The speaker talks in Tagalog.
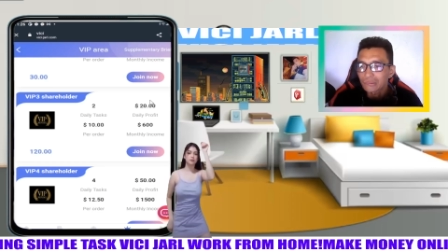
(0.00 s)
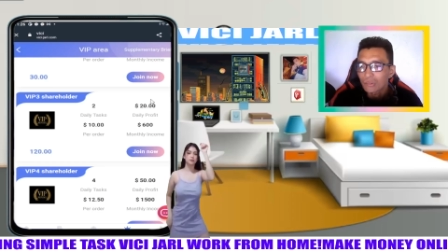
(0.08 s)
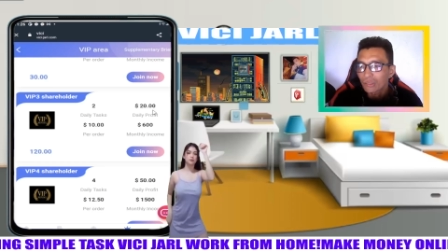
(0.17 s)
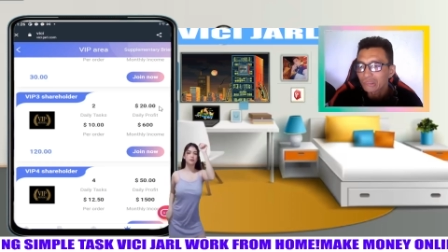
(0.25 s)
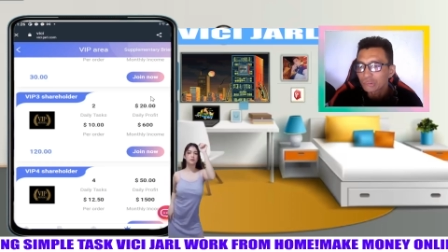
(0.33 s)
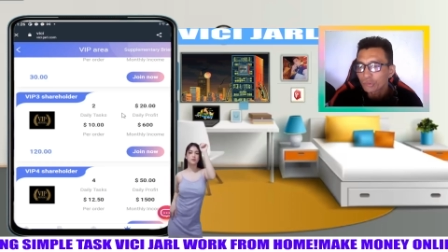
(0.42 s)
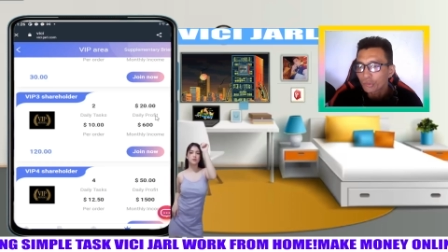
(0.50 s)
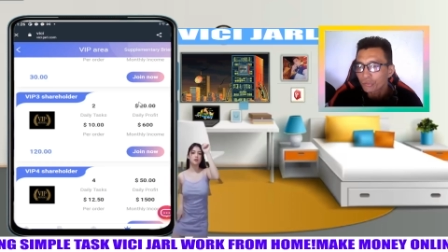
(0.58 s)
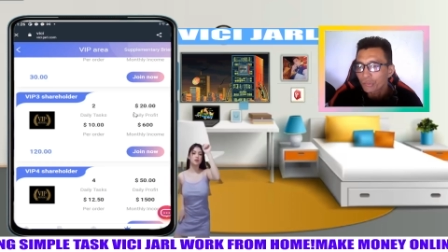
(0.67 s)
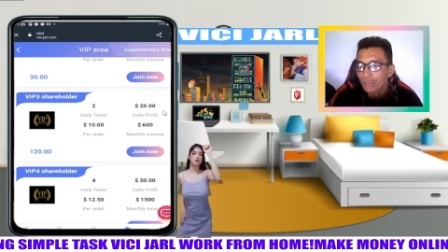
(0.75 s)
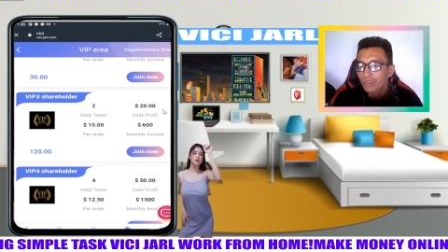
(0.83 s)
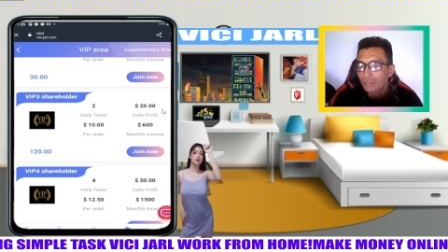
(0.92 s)
Okay? So,
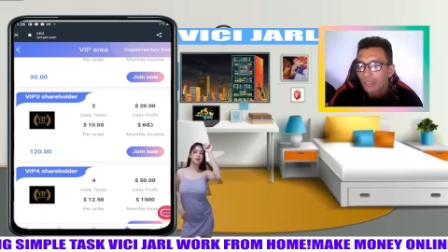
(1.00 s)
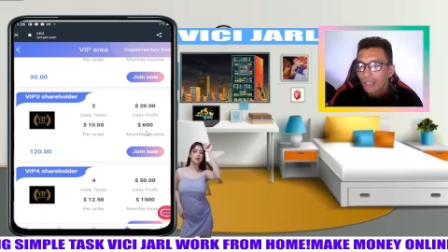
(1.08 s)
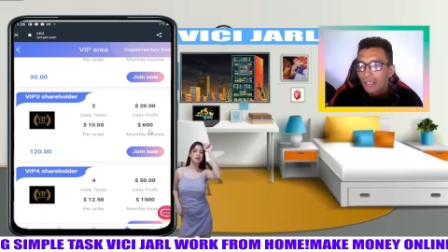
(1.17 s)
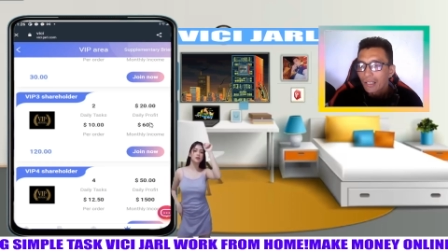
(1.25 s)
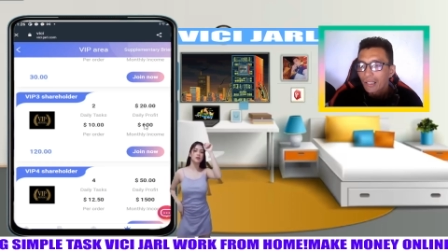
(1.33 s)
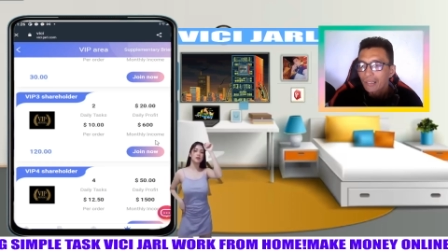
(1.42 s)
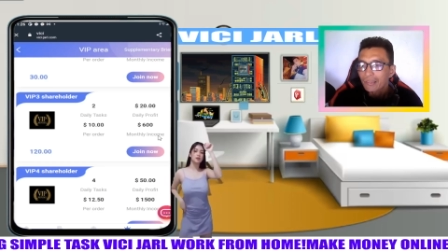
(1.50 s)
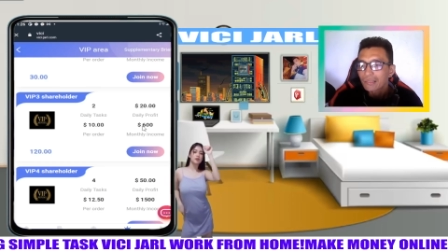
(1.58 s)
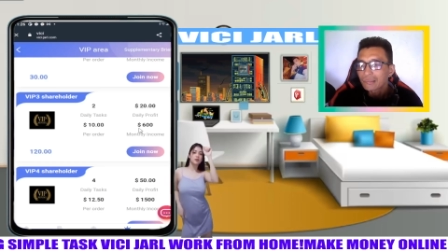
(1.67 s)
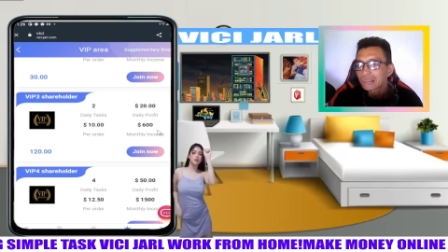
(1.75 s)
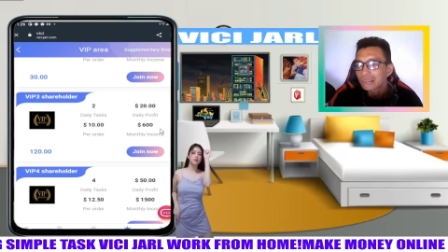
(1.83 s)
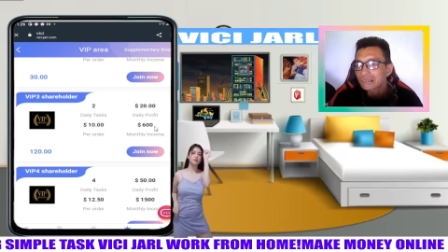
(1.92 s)
ito na yon. And
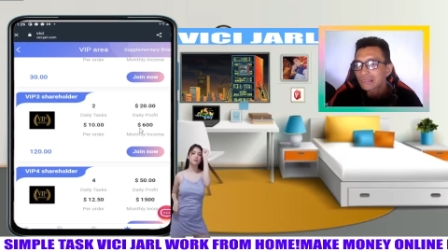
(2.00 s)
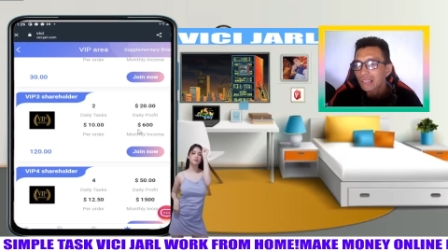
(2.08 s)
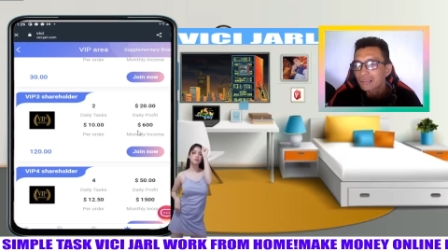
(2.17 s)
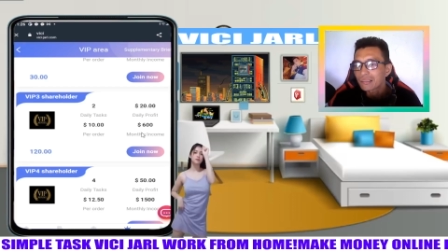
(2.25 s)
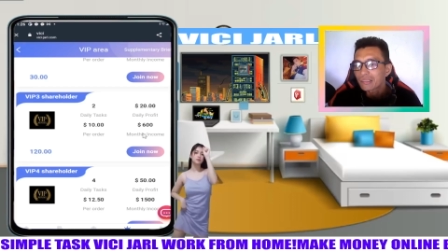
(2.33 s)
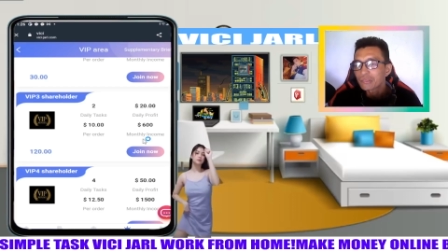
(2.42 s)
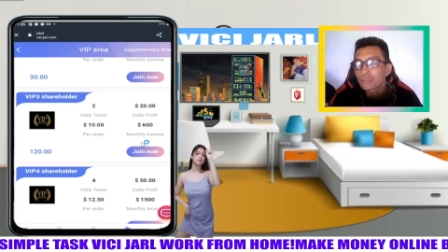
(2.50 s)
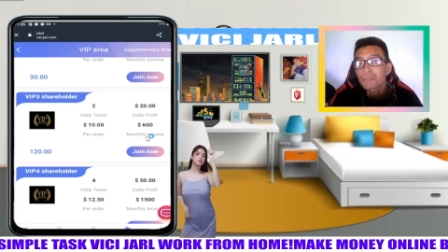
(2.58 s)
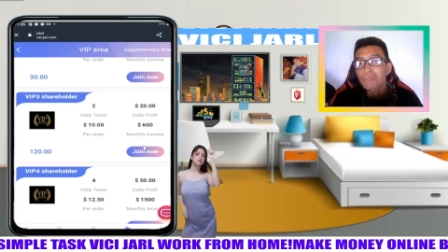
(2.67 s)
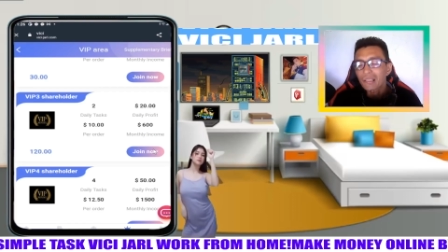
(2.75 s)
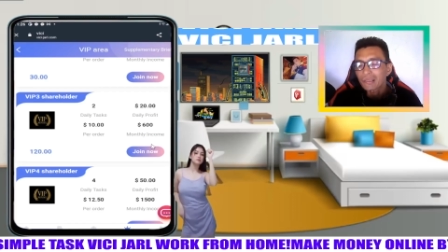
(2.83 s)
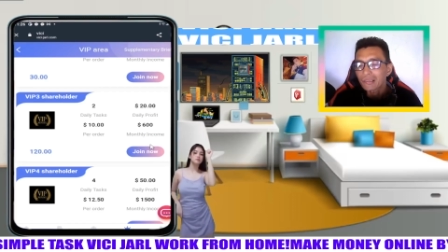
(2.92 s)
then, 600
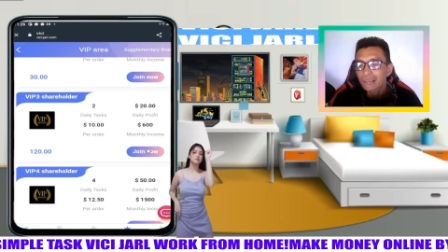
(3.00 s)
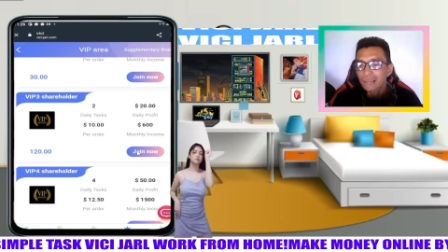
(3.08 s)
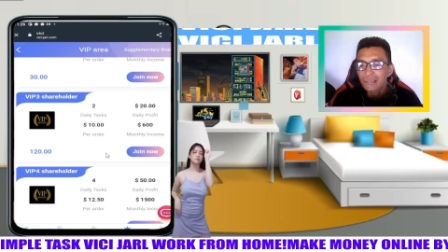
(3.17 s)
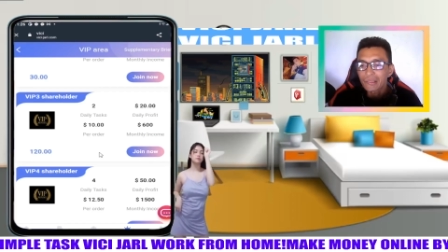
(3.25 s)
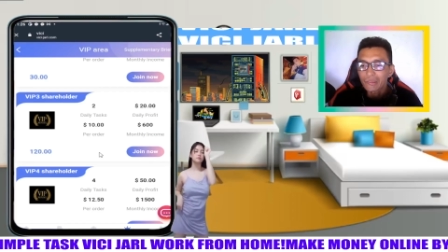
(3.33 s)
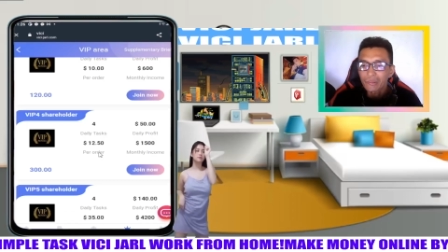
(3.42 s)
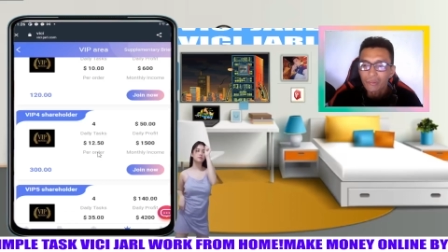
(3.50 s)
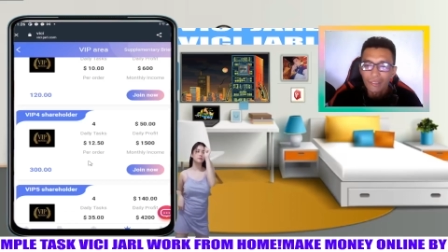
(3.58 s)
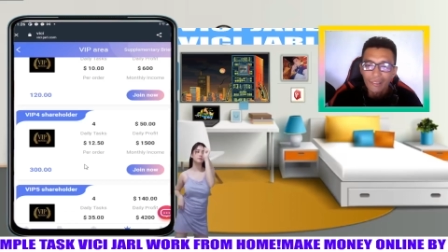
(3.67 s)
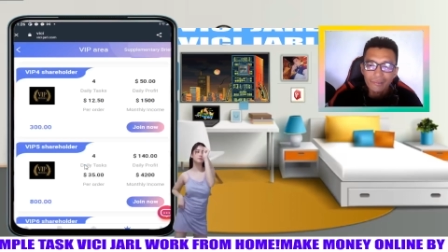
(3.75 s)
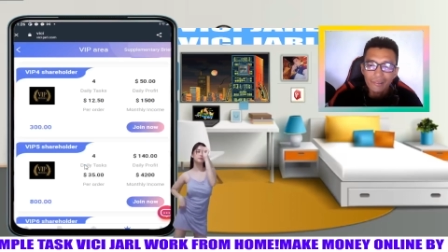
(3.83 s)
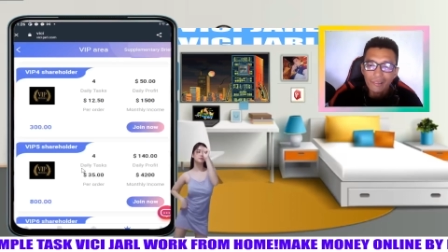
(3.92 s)
yung monthly niya dito.
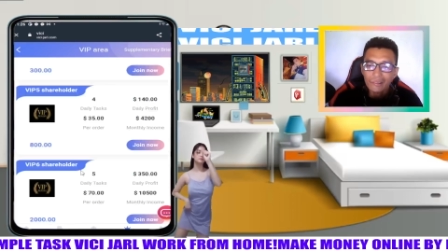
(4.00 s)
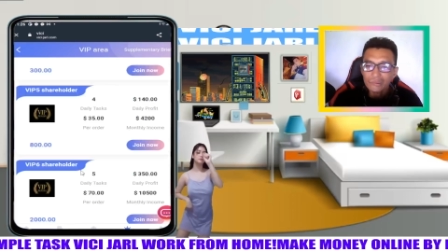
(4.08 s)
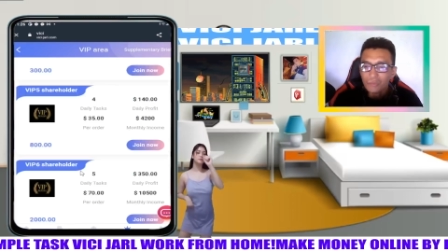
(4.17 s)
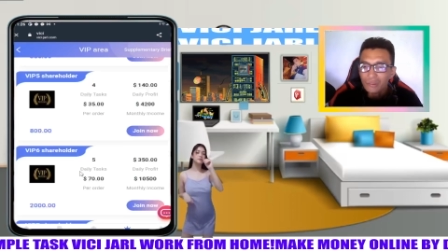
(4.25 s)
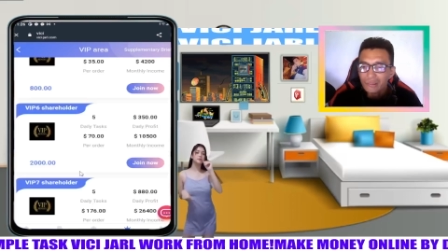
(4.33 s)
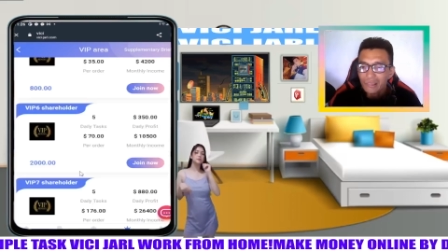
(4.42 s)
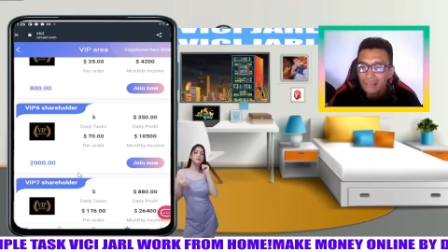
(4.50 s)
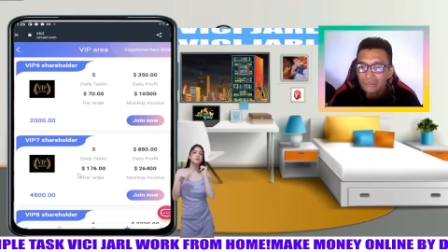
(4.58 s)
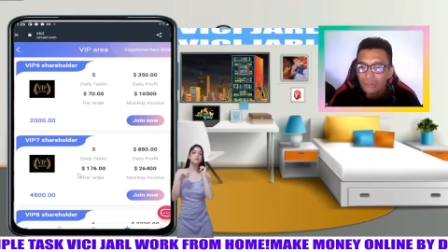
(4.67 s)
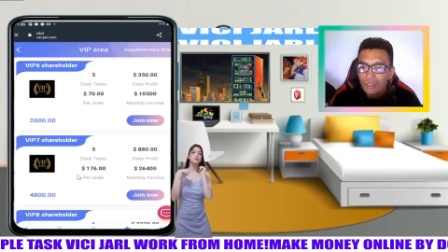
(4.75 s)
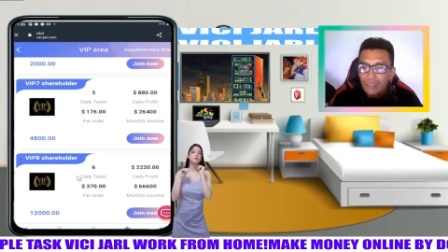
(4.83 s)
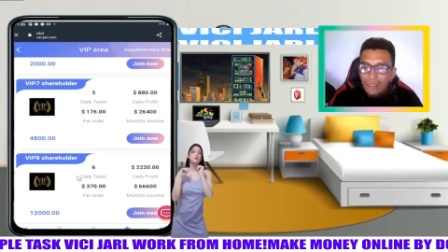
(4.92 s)
And the last one,
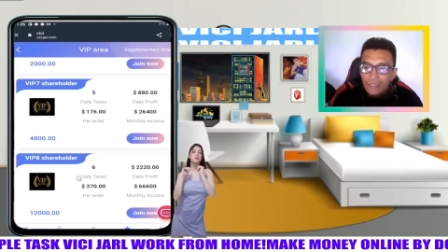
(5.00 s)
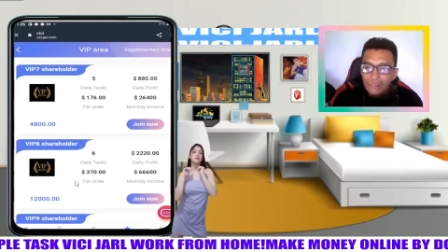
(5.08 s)
guys, no?